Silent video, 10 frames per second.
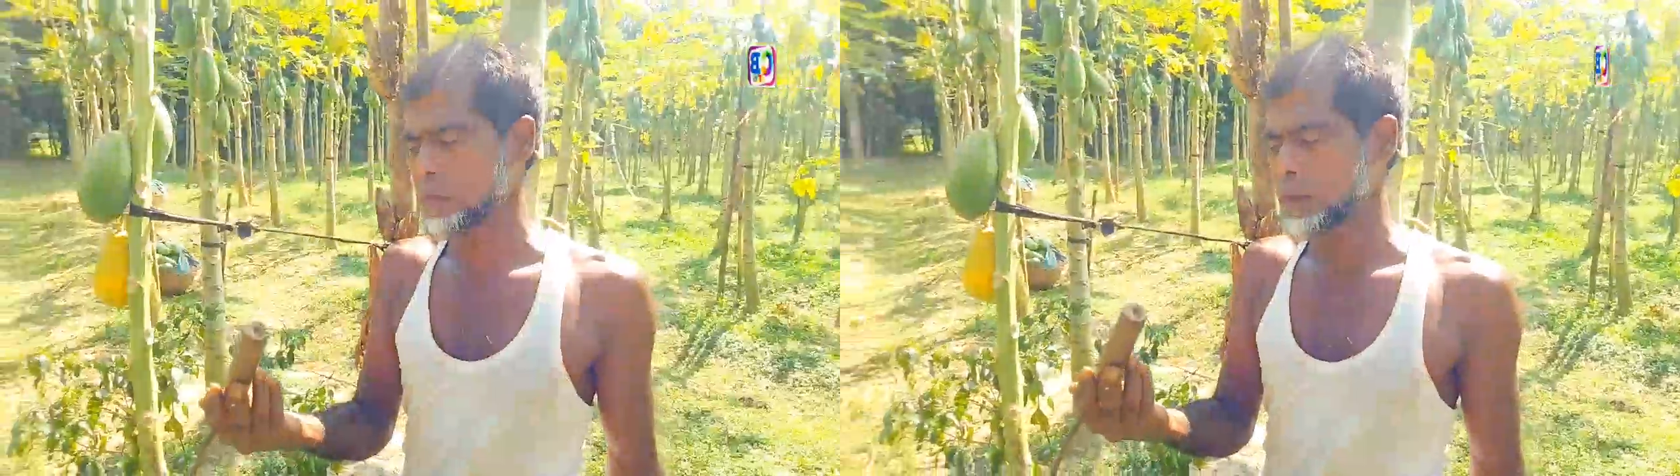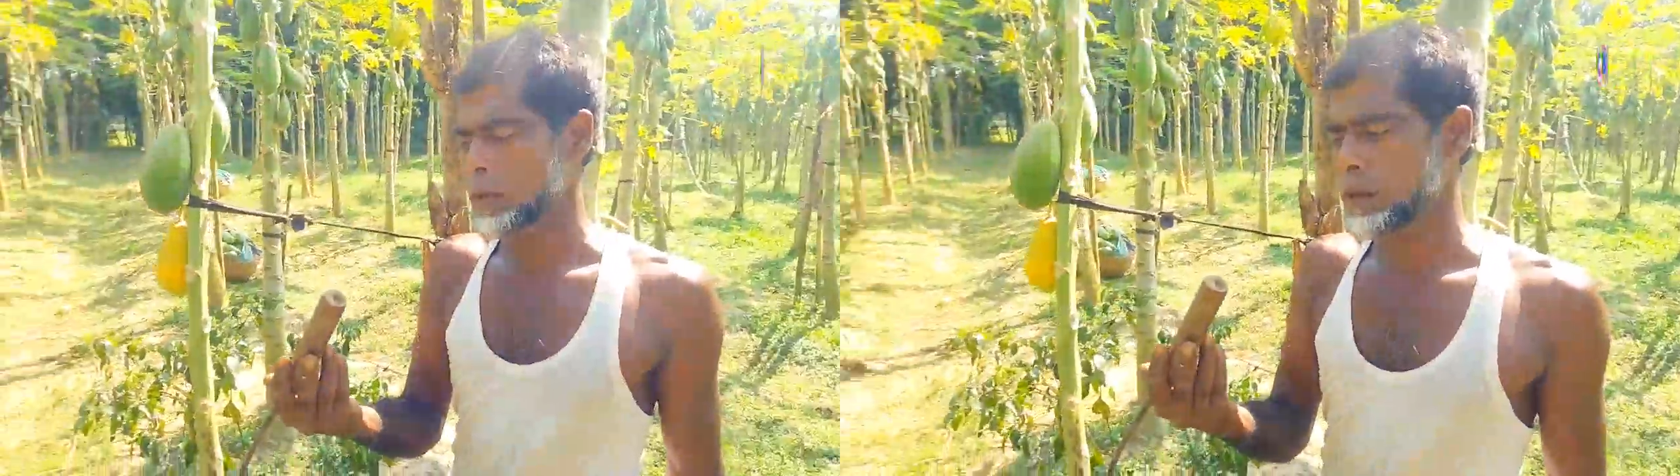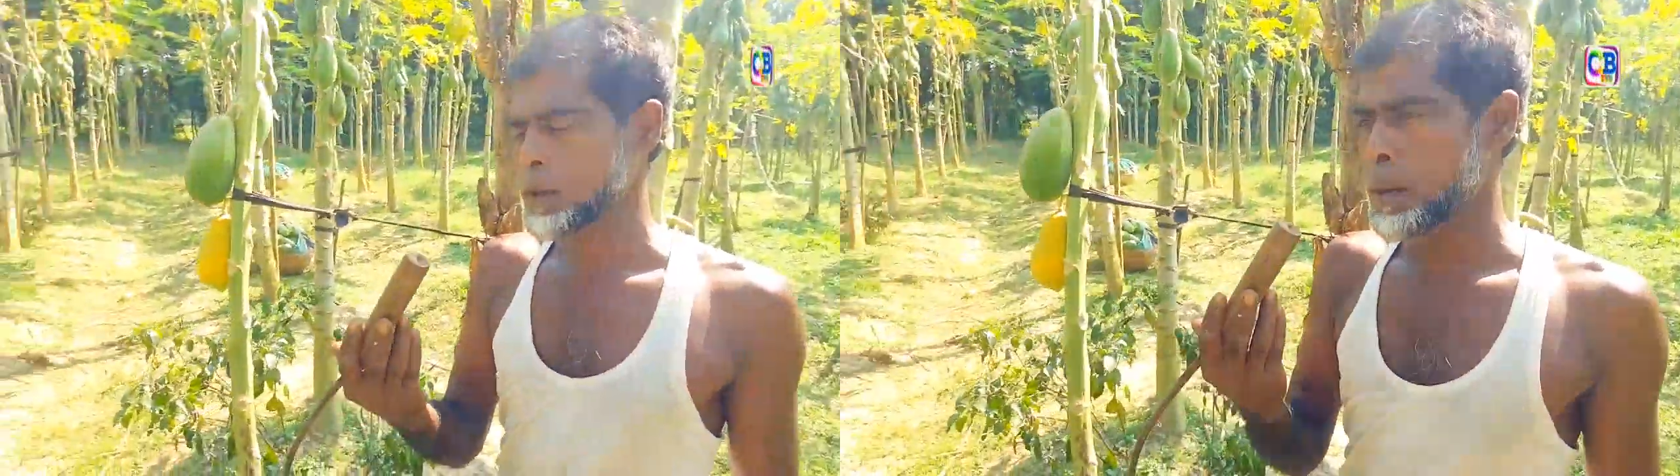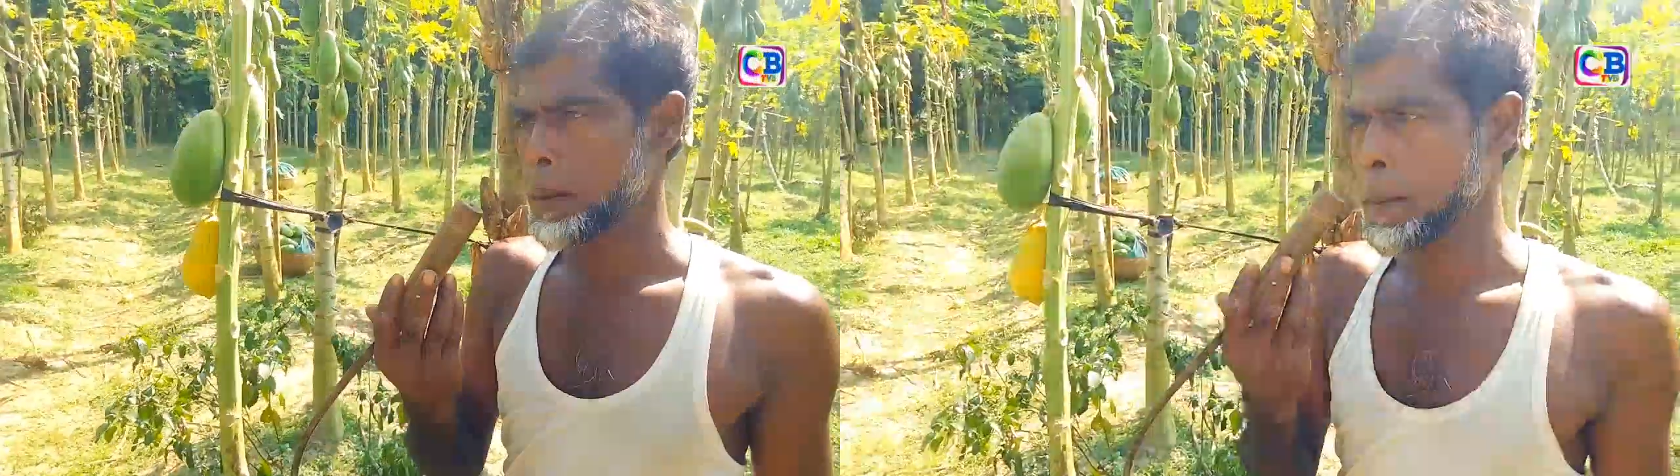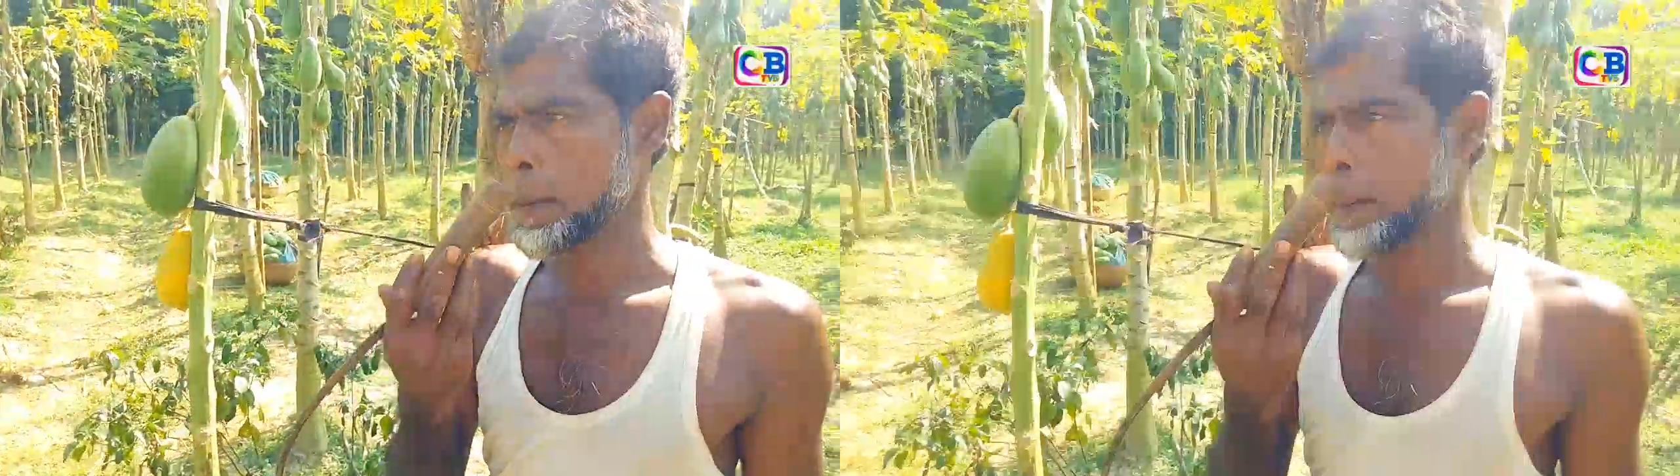কাছ থেকে তথ্য
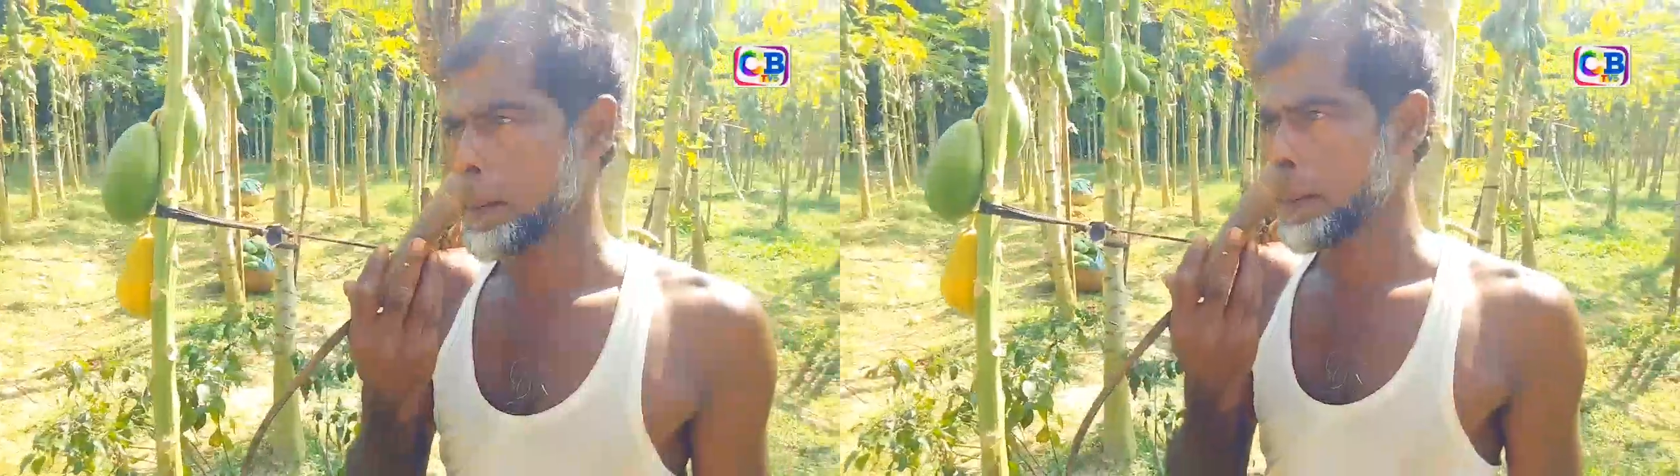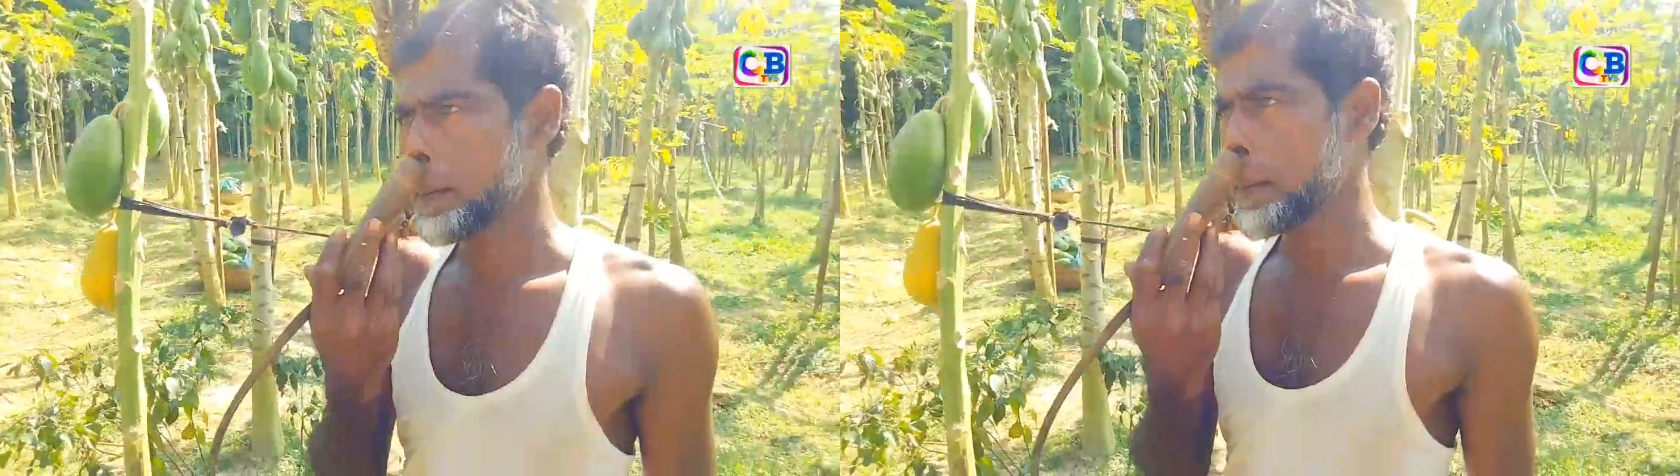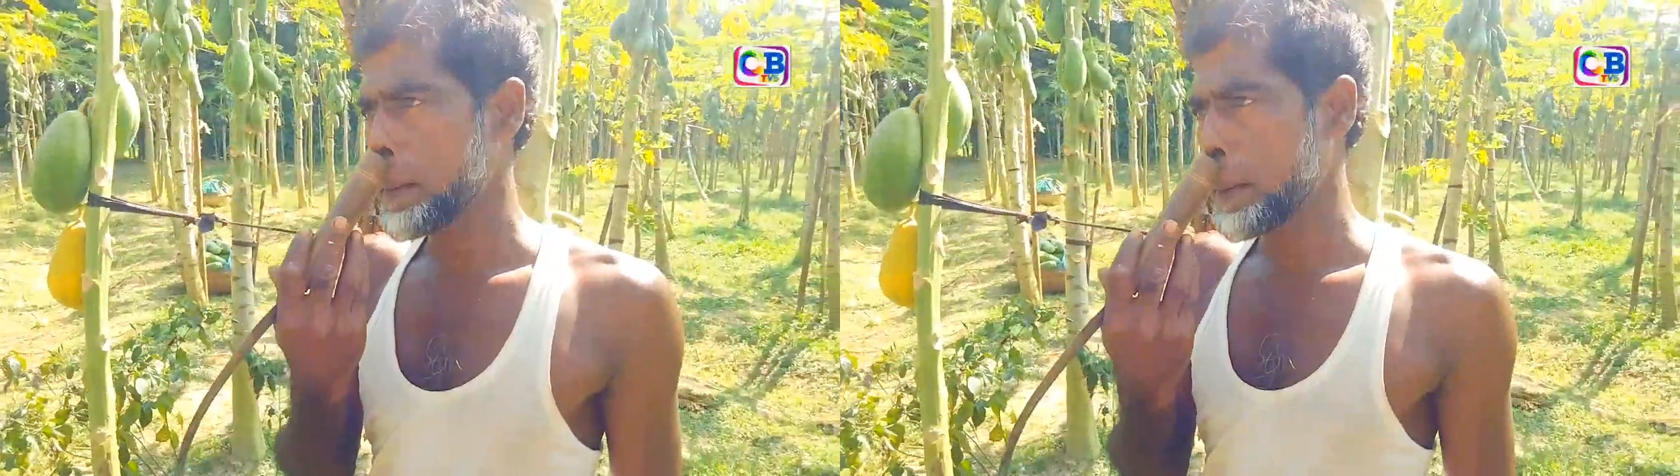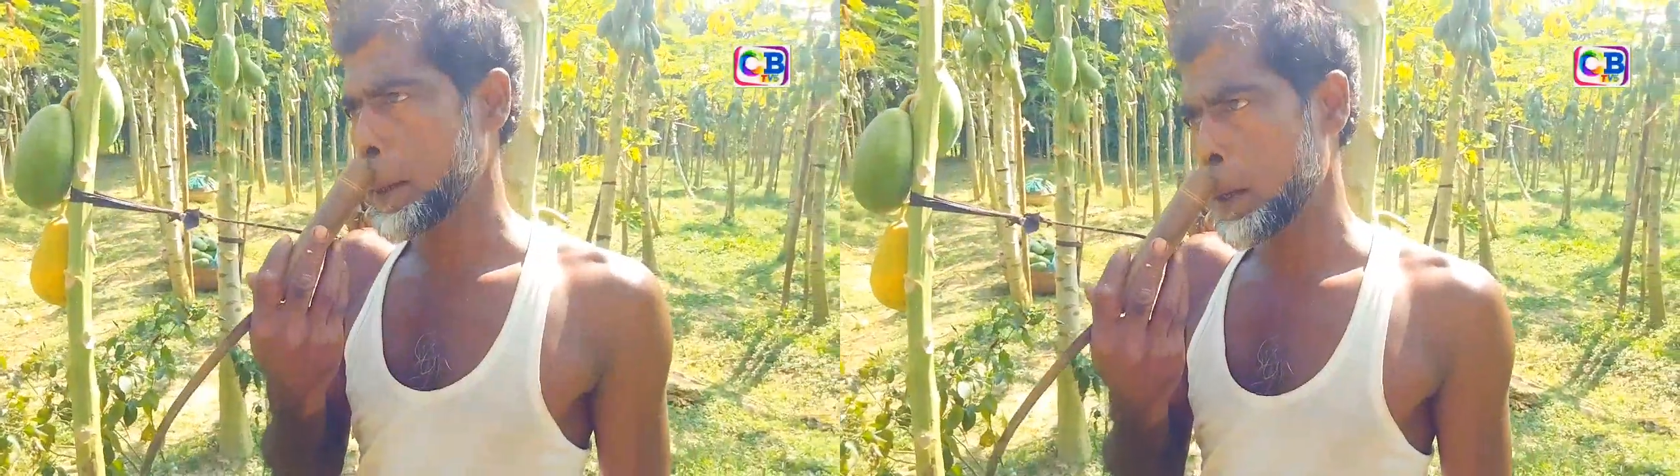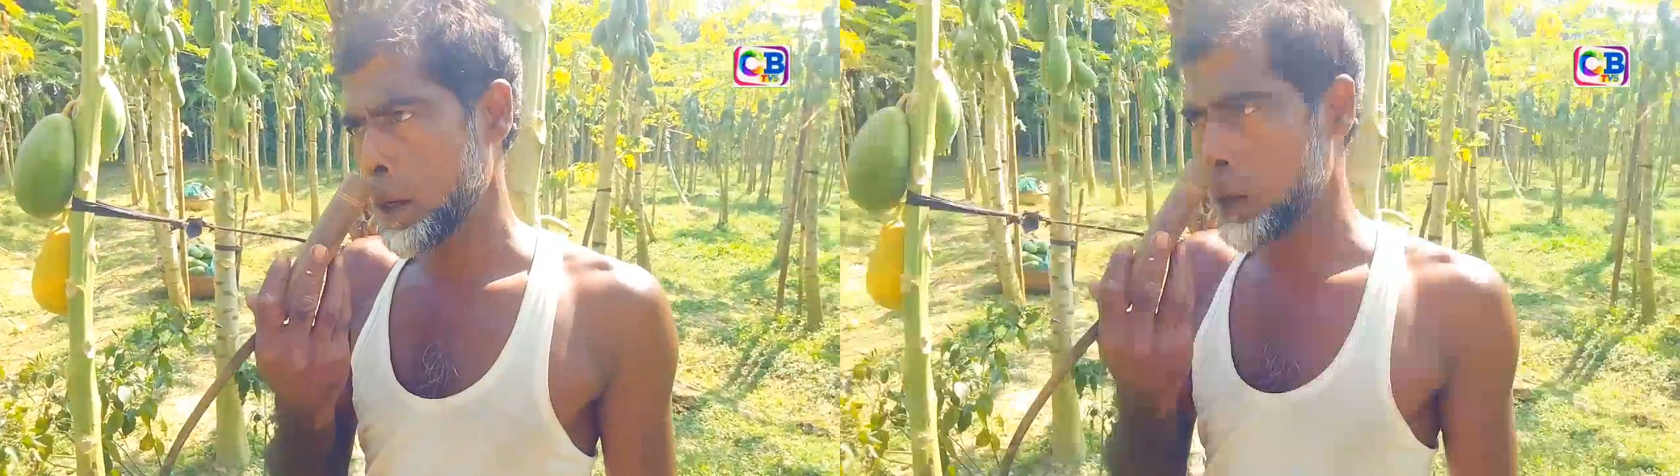নেয় তাহলে তো লাভবান হতে পারবে